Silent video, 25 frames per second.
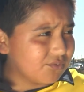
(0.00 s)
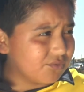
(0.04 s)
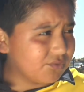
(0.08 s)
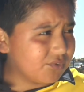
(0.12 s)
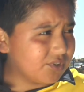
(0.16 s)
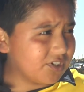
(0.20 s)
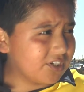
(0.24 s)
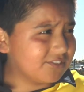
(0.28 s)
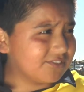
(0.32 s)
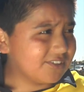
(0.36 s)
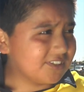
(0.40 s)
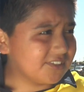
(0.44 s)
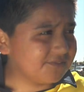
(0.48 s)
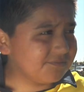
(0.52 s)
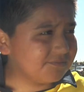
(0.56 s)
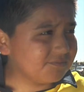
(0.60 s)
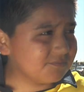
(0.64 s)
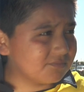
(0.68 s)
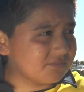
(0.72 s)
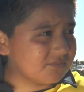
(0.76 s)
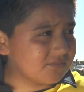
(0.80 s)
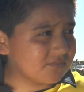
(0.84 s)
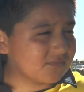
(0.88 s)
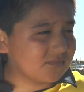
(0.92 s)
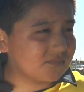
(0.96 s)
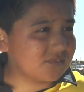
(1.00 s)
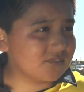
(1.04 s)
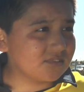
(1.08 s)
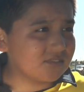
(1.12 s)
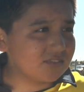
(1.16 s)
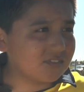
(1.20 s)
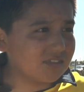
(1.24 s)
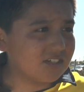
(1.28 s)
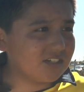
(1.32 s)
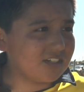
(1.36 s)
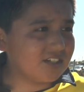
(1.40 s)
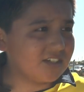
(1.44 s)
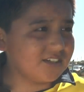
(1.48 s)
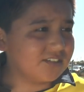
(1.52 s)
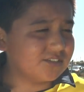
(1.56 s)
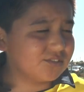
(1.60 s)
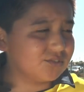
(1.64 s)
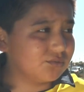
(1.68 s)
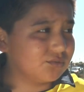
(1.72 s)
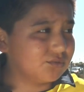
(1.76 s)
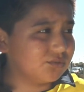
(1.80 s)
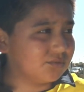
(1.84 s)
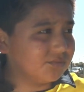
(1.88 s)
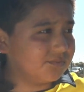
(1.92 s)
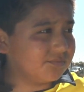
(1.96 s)
bueno y tenía
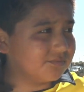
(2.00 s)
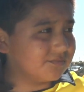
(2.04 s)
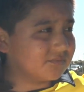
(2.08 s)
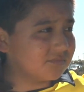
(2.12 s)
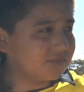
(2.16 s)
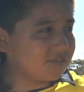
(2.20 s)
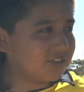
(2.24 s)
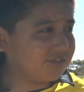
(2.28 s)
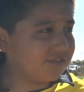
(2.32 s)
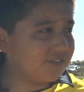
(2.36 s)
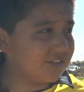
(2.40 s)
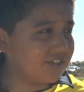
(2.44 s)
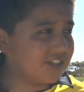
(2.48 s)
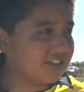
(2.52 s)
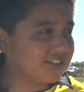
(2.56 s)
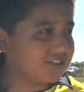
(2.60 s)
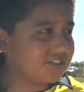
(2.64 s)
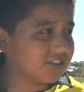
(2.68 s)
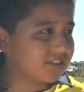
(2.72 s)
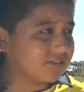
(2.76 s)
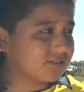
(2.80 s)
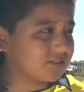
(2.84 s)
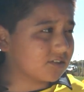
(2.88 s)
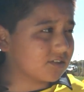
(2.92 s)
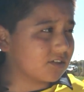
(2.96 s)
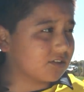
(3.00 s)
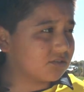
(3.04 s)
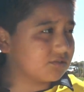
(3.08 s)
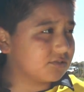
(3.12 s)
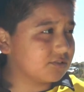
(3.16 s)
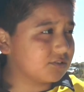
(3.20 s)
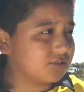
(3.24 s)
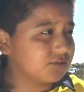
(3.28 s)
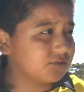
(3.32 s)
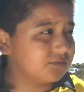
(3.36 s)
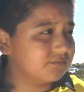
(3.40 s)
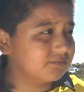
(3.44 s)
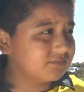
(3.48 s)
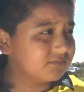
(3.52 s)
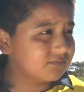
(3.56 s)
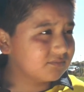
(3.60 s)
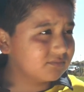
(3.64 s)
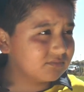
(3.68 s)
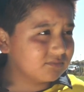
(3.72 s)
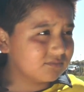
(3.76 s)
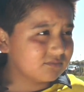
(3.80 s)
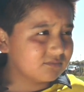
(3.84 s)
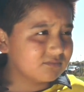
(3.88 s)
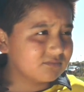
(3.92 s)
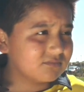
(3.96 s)
su diferencia contra nosotros.
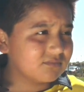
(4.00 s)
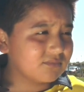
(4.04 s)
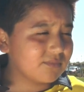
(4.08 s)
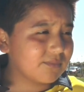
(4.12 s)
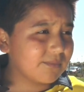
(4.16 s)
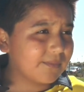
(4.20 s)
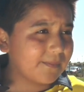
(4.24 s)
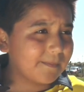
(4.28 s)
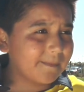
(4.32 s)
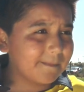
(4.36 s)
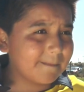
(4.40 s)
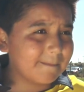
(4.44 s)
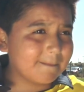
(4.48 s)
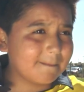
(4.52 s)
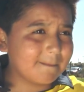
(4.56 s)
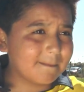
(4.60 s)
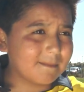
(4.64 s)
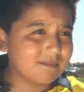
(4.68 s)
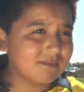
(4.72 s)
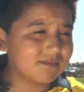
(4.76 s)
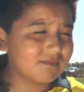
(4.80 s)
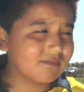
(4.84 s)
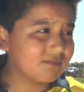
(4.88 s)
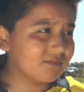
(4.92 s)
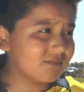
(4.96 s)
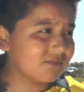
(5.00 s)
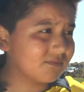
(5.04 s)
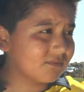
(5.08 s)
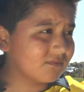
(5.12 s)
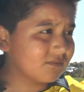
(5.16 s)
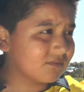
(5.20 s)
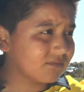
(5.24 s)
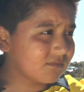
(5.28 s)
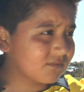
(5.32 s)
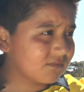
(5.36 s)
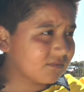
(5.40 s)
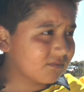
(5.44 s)
¿Cuánto se prepararon para llegar a este torneo?